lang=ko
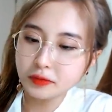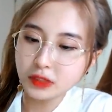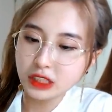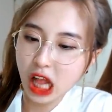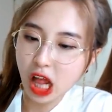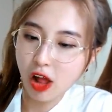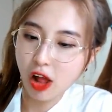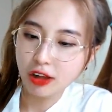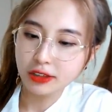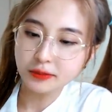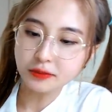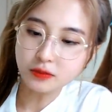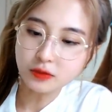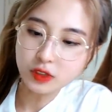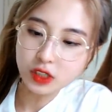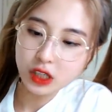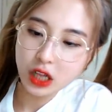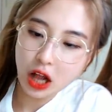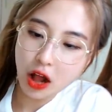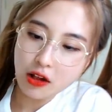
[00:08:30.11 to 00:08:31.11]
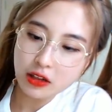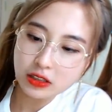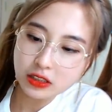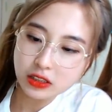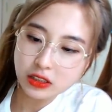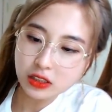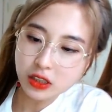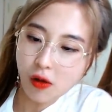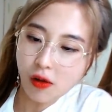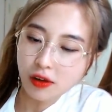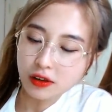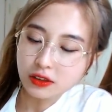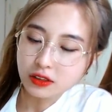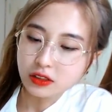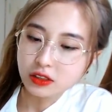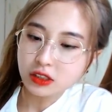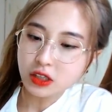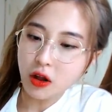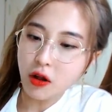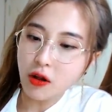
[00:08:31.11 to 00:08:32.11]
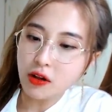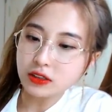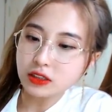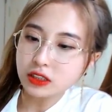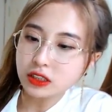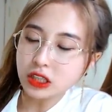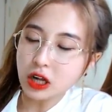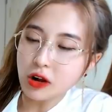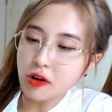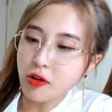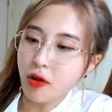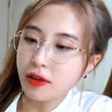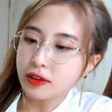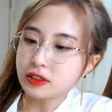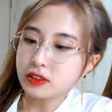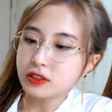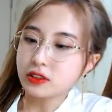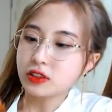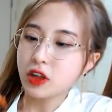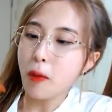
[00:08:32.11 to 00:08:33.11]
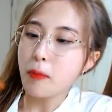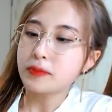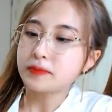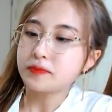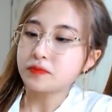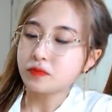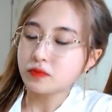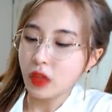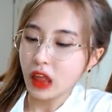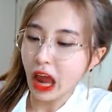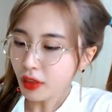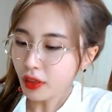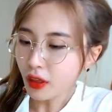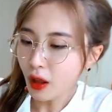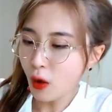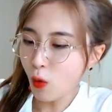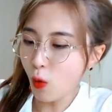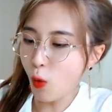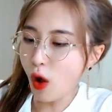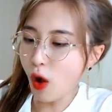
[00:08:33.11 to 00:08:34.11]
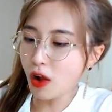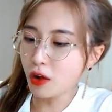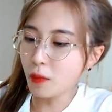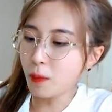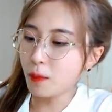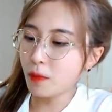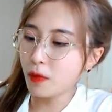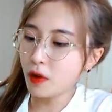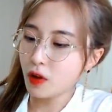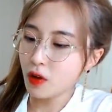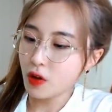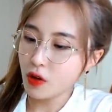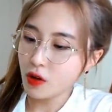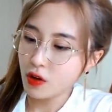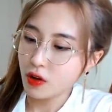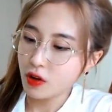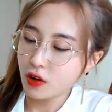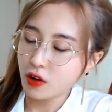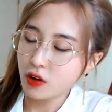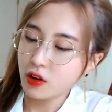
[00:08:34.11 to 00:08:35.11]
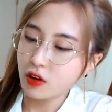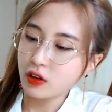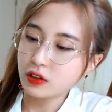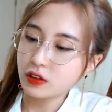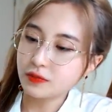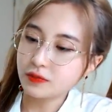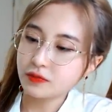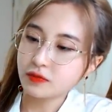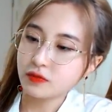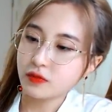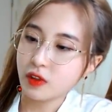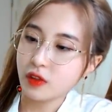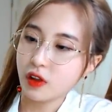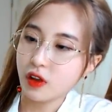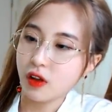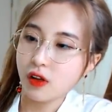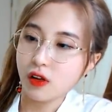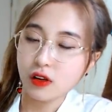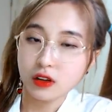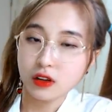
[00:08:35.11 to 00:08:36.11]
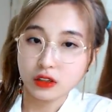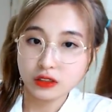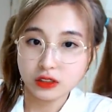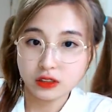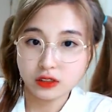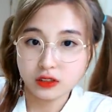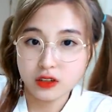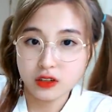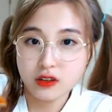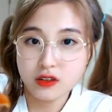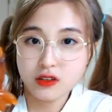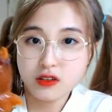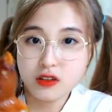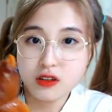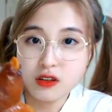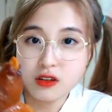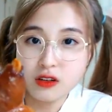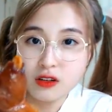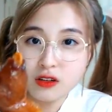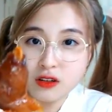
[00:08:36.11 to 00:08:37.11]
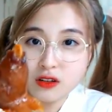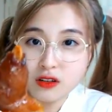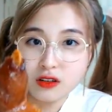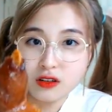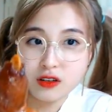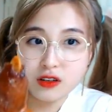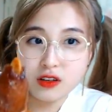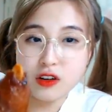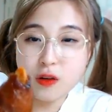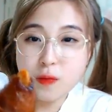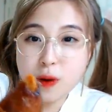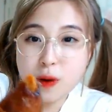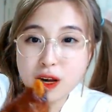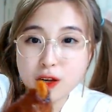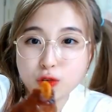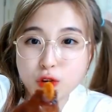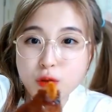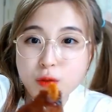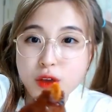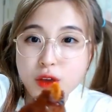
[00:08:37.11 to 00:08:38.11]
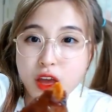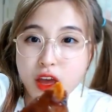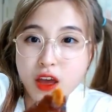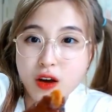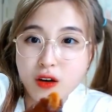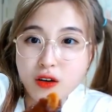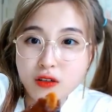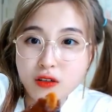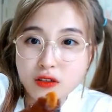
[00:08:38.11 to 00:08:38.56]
쌈씨가 탄산 좀 먹어라. 먹고 있는데. 귀엽게 먹는 건 어떻게 하는 거야? 너무 귀여워. 이거 발톱이에요?